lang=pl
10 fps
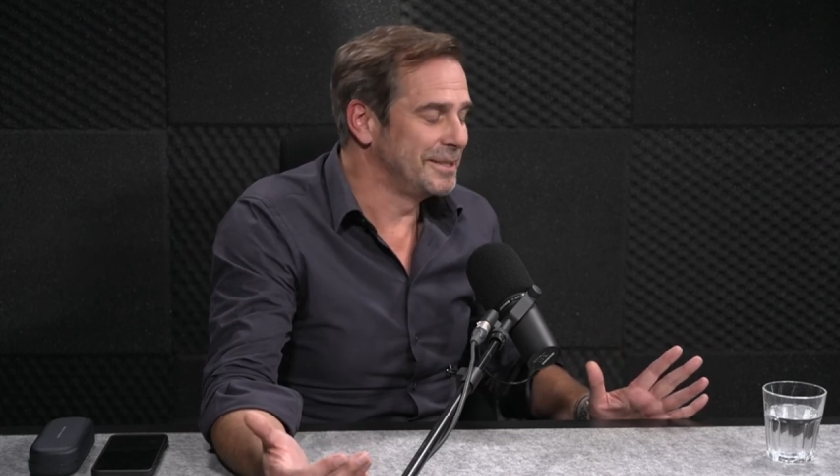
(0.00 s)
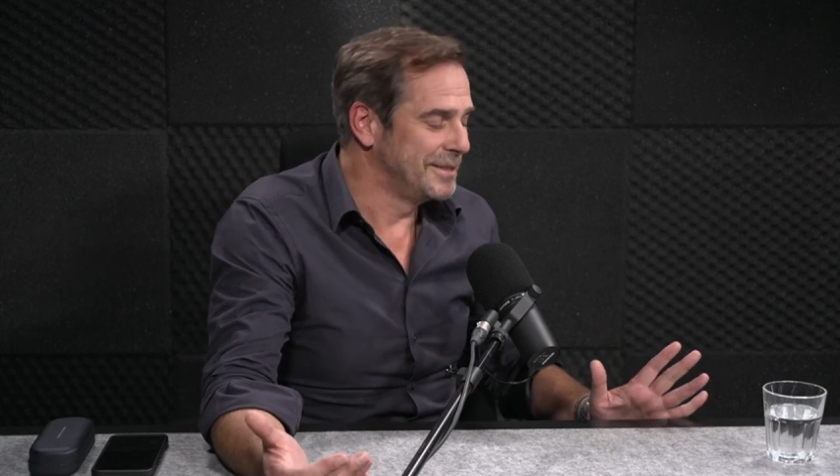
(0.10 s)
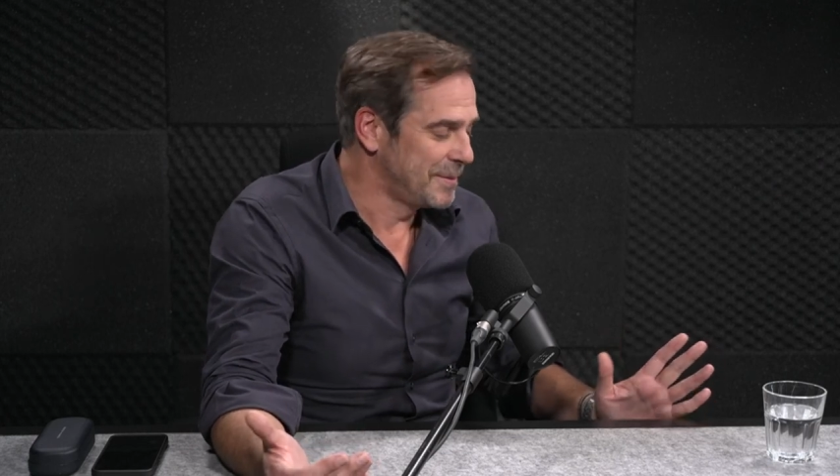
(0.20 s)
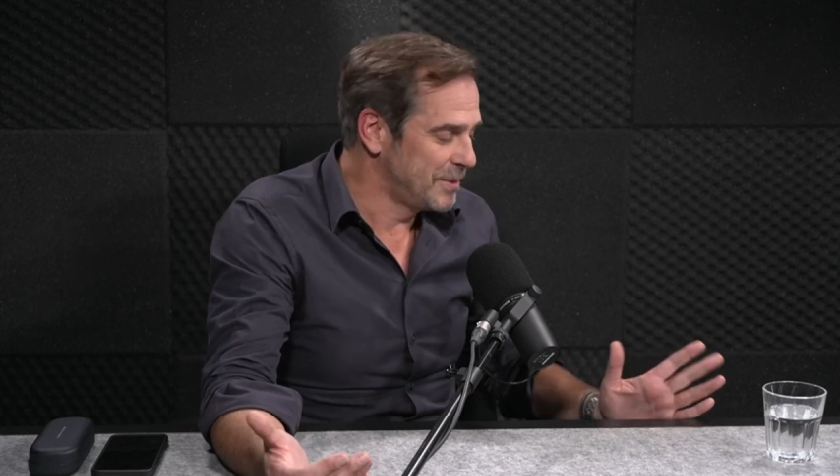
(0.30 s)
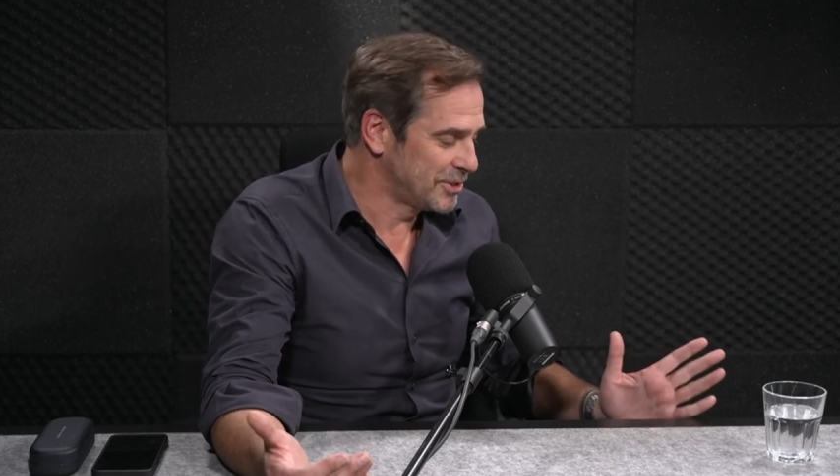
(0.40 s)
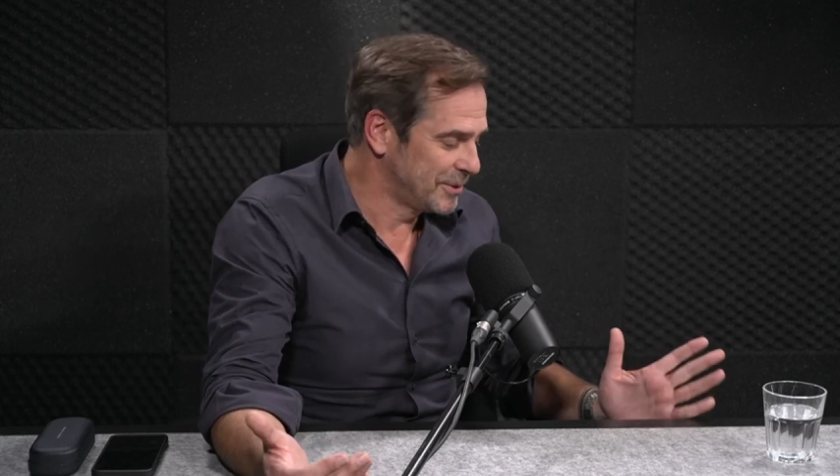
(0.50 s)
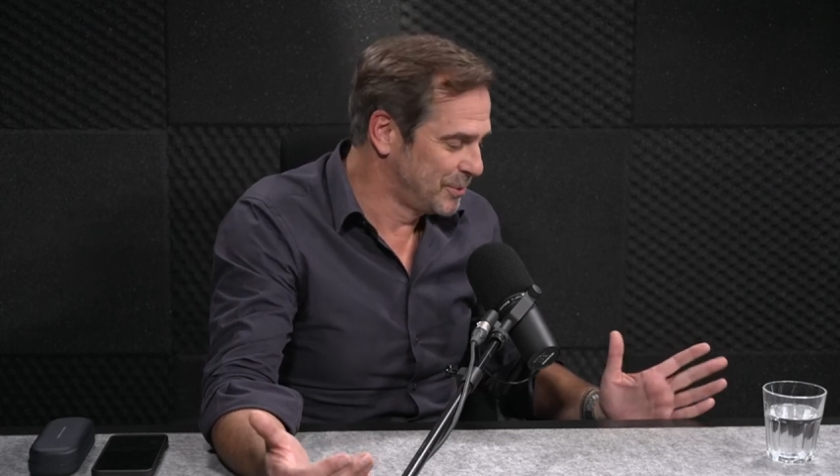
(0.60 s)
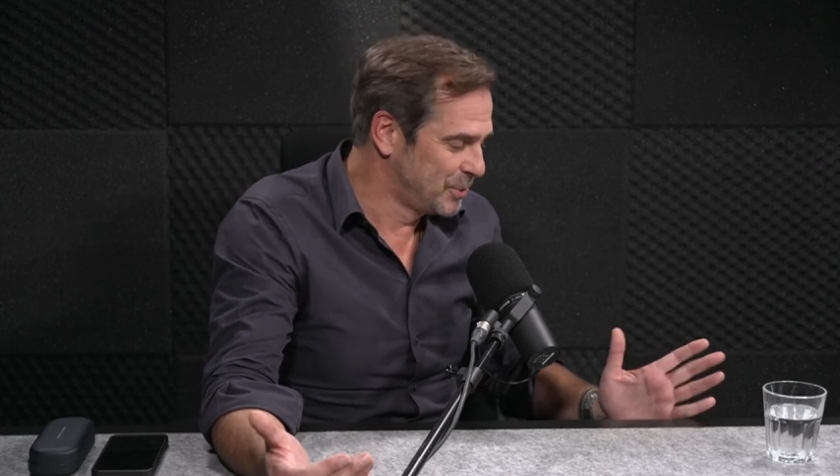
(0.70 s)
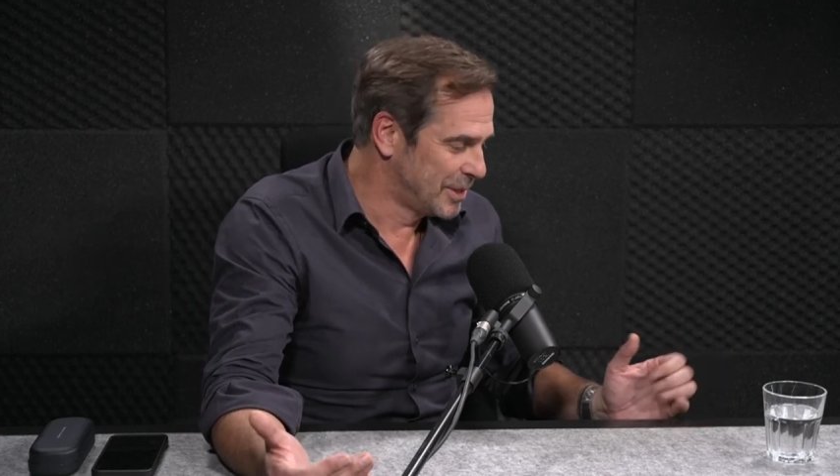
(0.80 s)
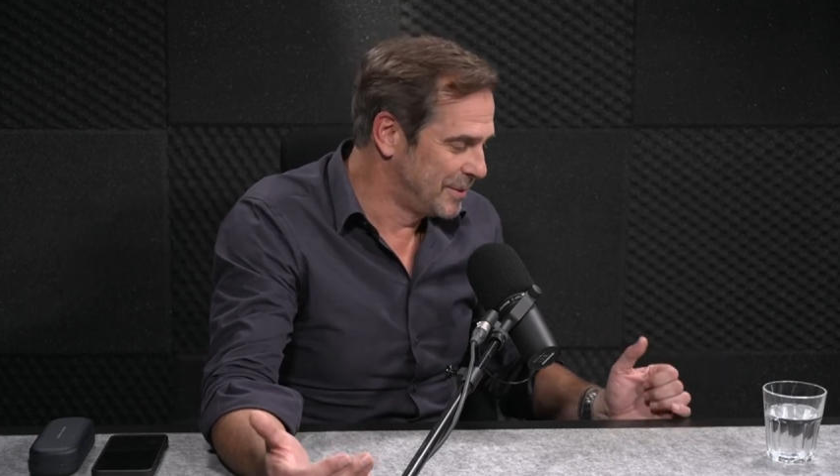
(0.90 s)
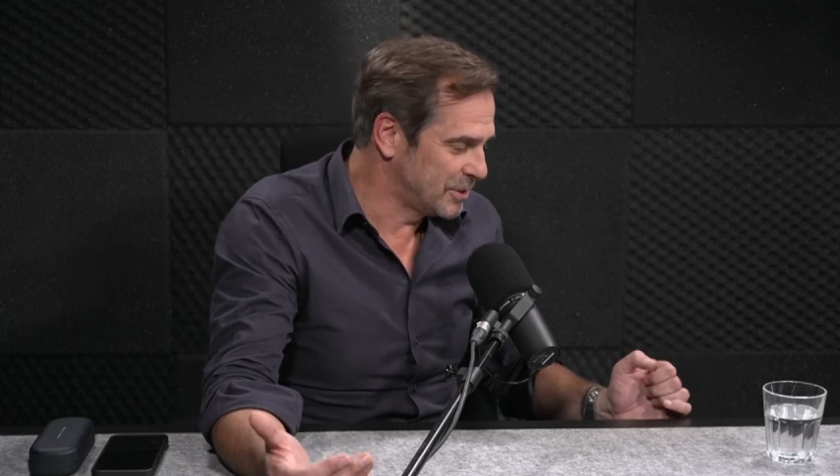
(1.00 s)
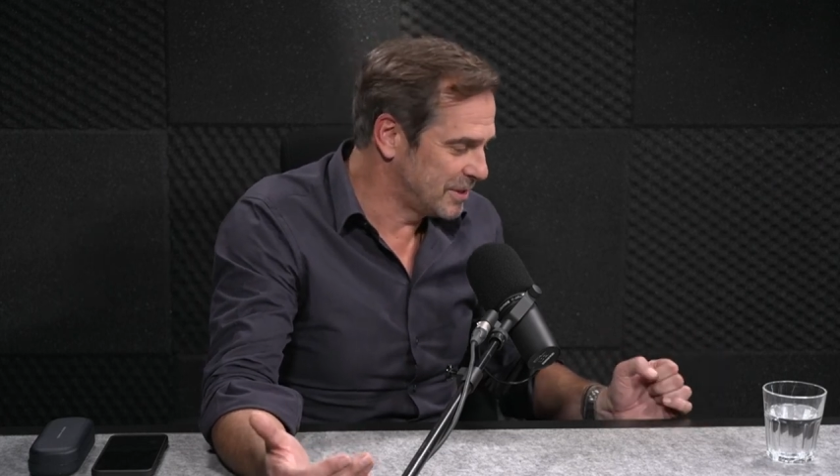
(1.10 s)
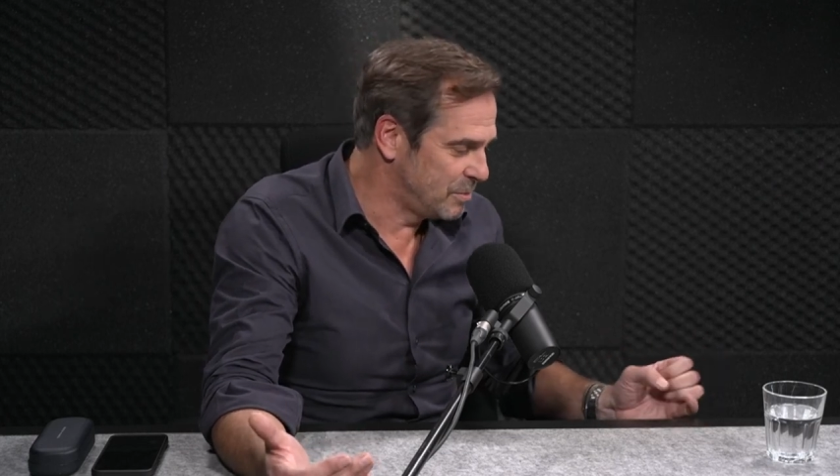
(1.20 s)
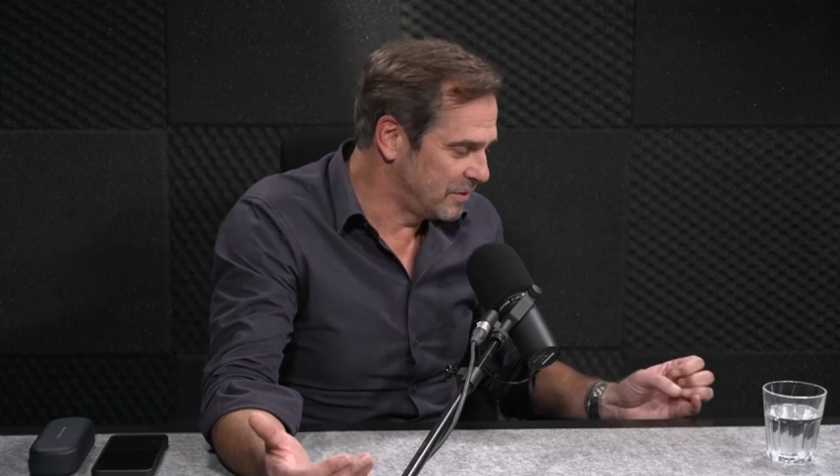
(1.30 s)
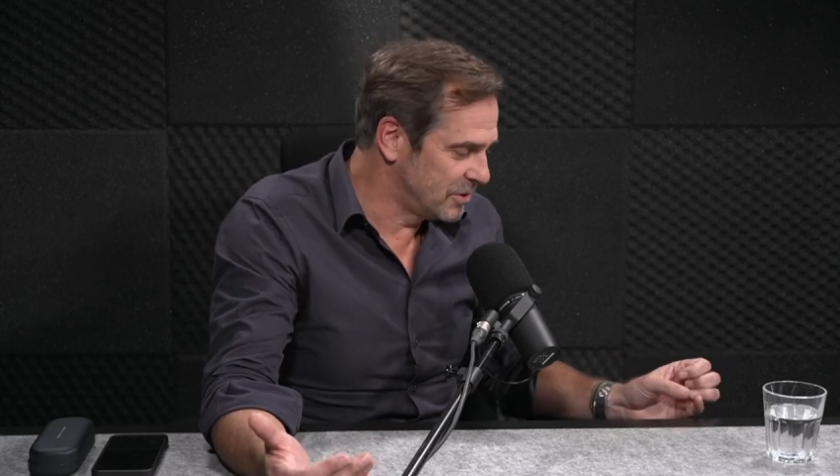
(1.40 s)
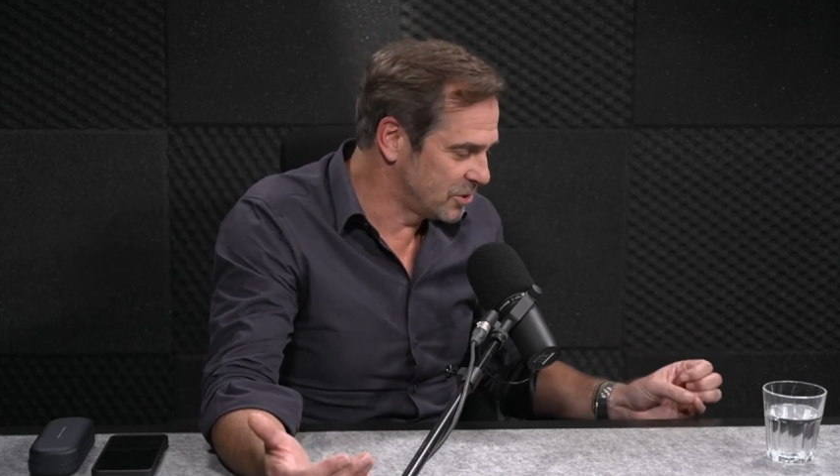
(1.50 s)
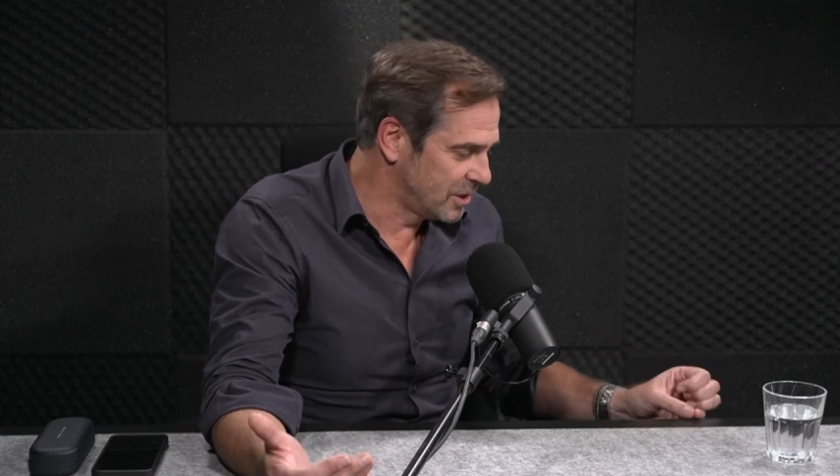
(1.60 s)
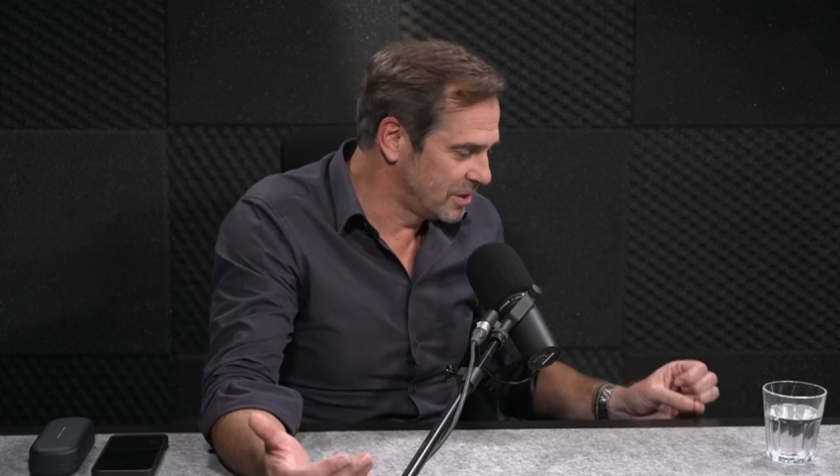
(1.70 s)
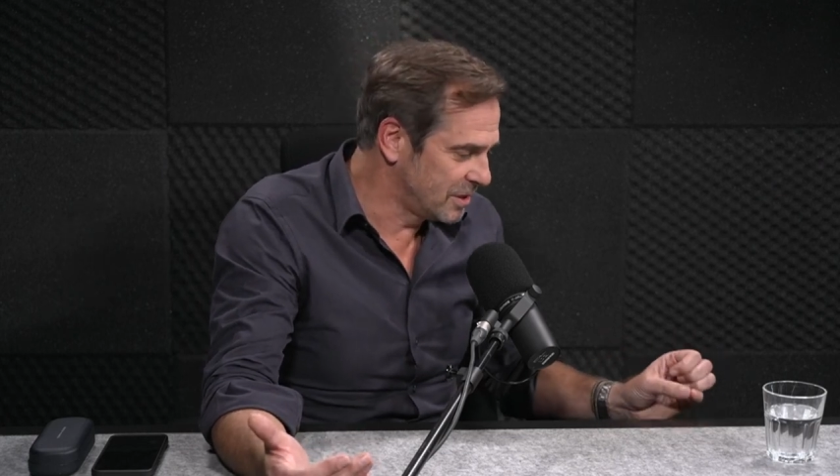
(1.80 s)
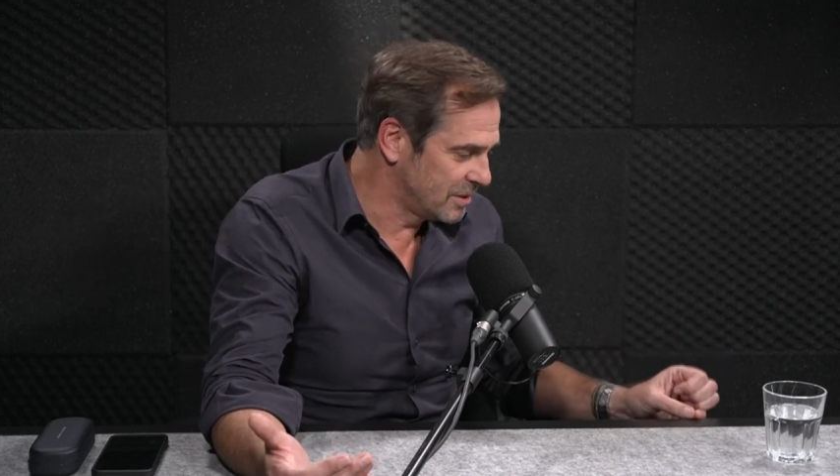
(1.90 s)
I najbardziej to było dla mnie zabawne, że tego